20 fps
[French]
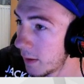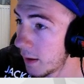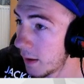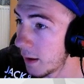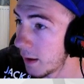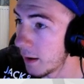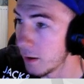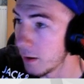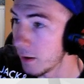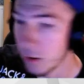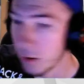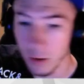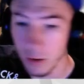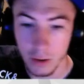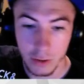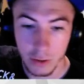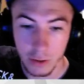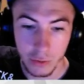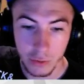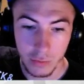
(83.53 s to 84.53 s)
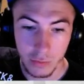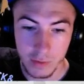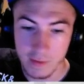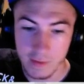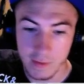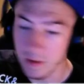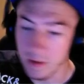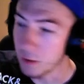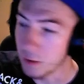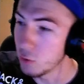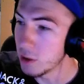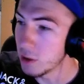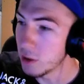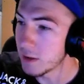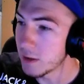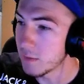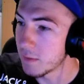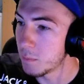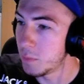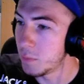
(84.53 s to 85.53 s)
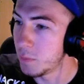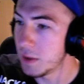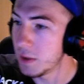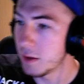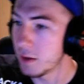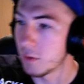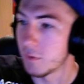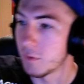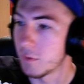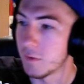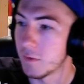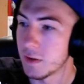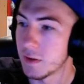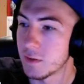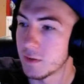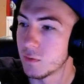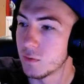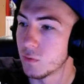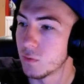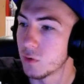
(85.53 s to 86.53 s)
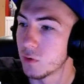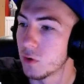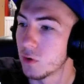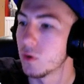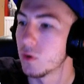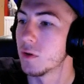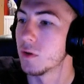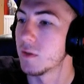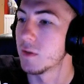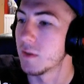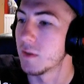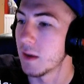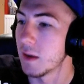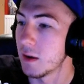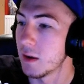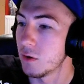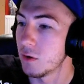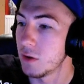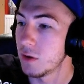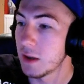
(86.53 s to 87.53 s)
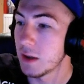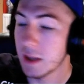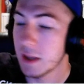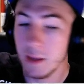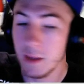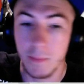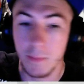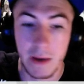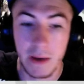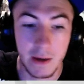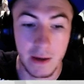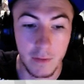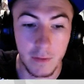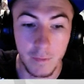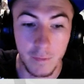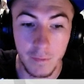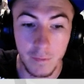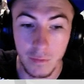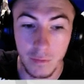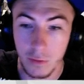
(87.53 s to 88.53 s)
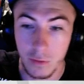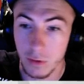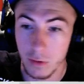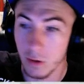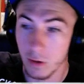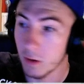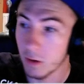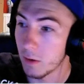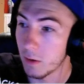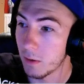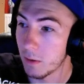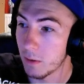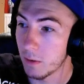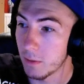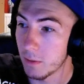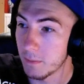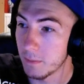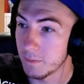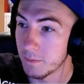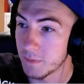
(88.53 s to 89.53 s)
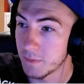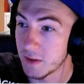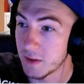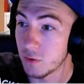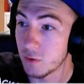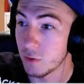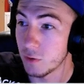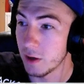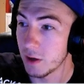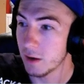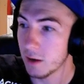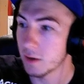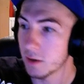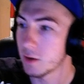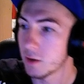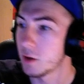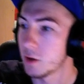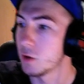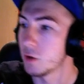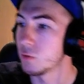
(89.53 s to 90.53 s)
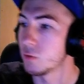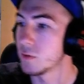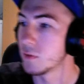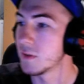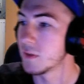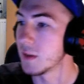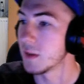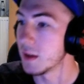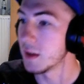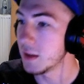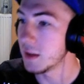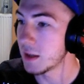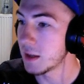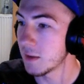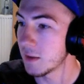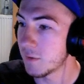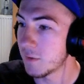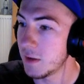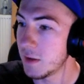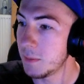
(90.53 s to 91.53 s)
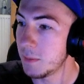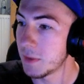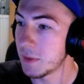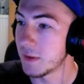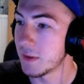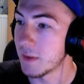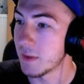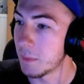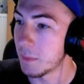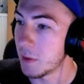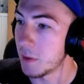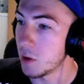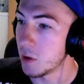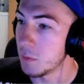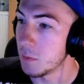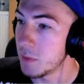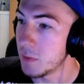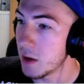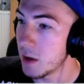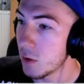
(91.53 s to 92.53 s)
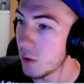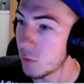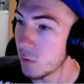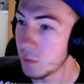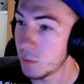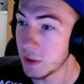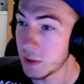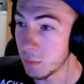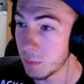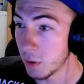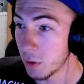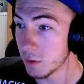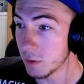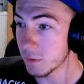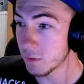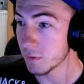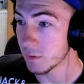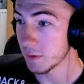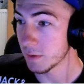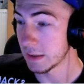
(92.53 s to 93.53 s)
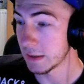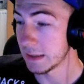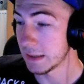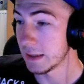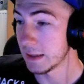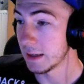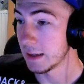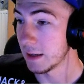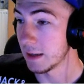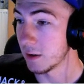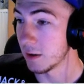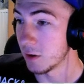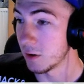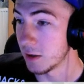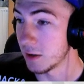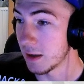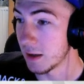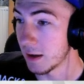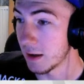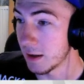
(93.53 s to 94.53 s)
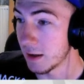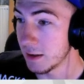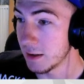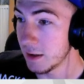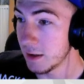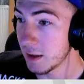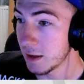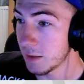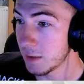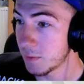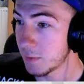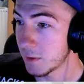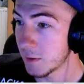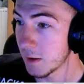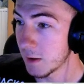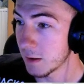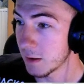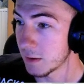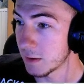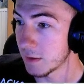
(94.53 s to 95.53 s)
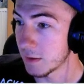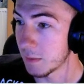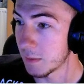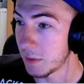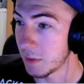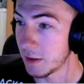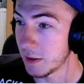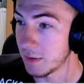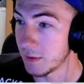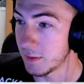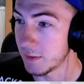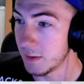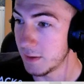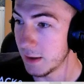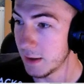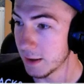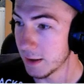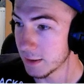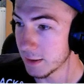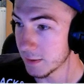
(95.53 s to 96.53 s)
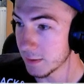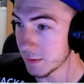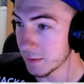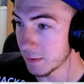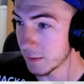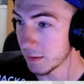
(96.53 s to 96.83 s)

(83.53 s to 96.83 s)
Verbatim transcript: Euh, donc c'est Ulette B en face, donc euh, c'est une équipe avec full euh, titulaire. Donc c'est un Flip qui s'appelle Miao Big Boss. Il y a Anini Ripsa qui s'appelle Ziax.